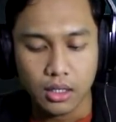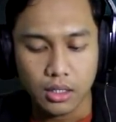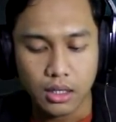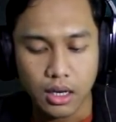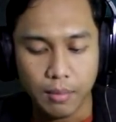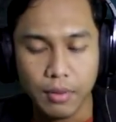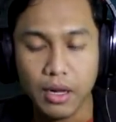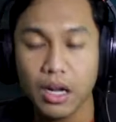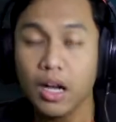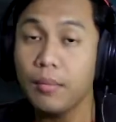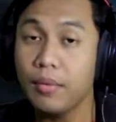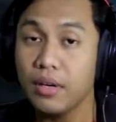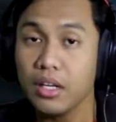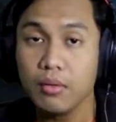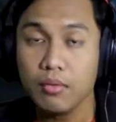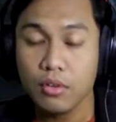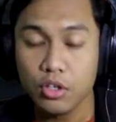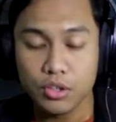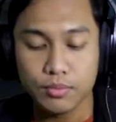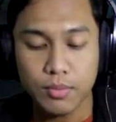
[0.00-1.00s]

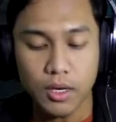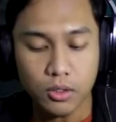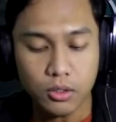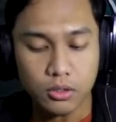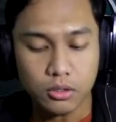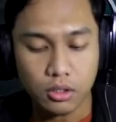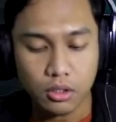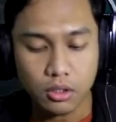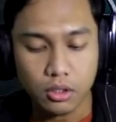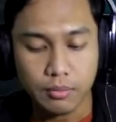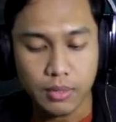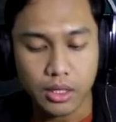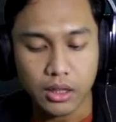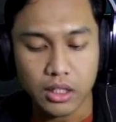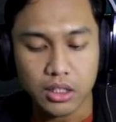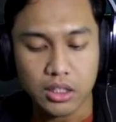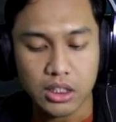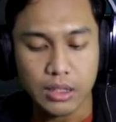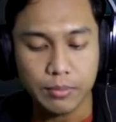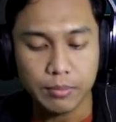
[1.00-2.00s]
kapal-kapalnya bagus-bagus loh.
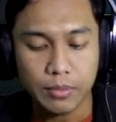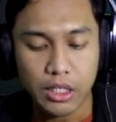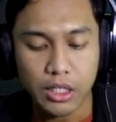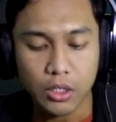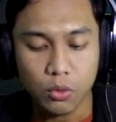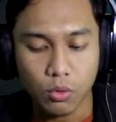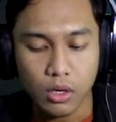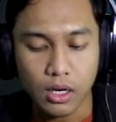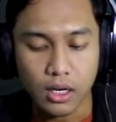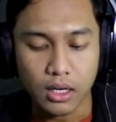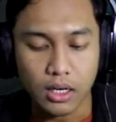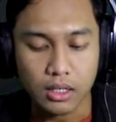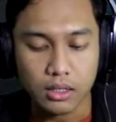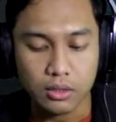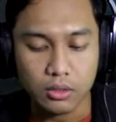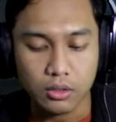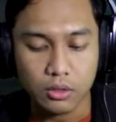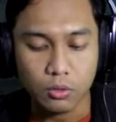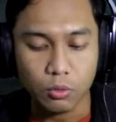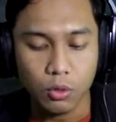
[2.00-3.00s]
Battleship kedua kan,
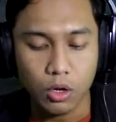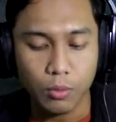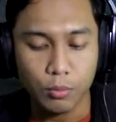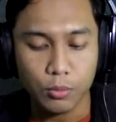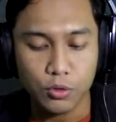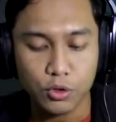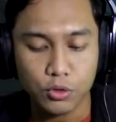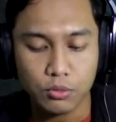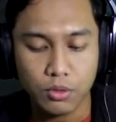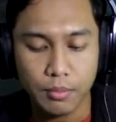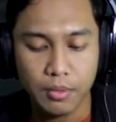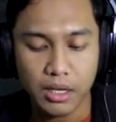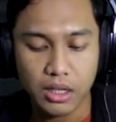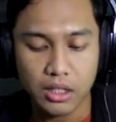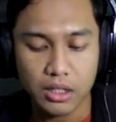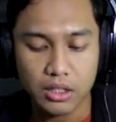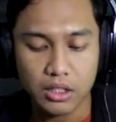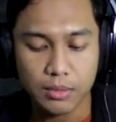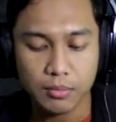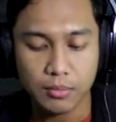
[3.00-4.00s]
walaupun cuma
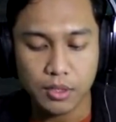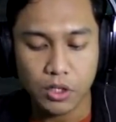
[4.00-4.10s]
battleship